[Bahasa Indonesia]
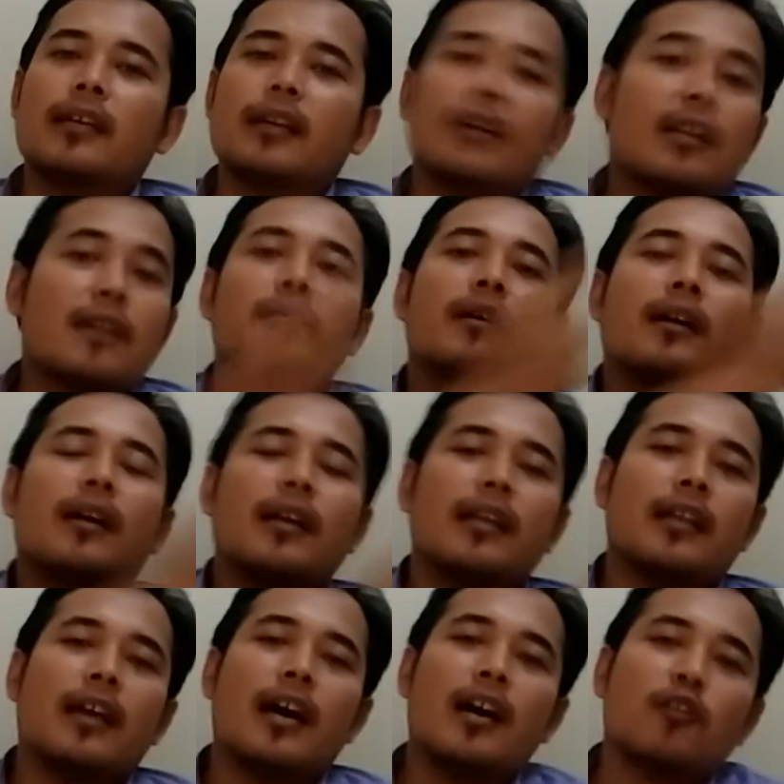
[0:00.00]
kenapa
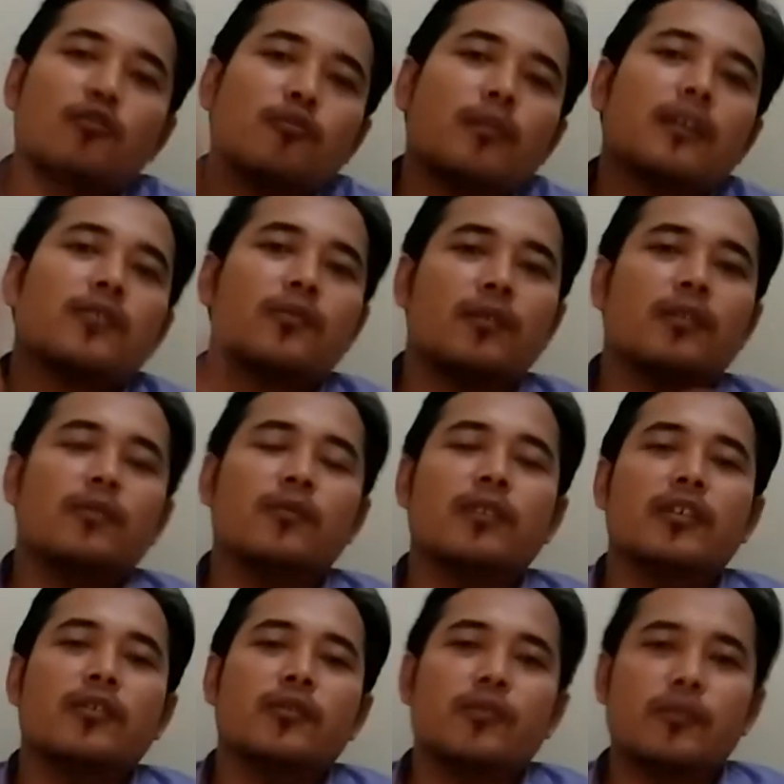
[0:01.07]
kalian harus masuk ke
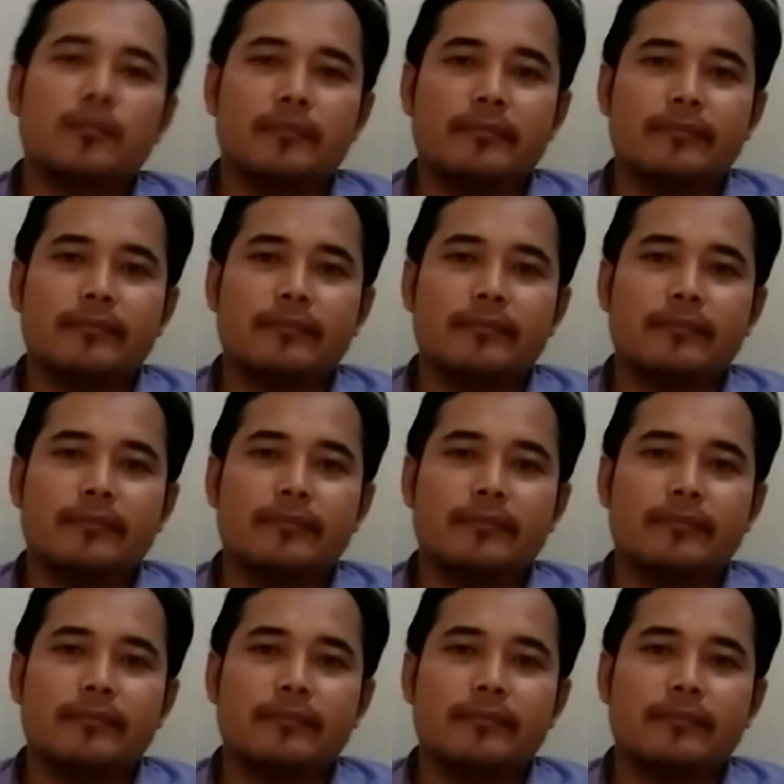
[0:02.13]
dunia YouTube.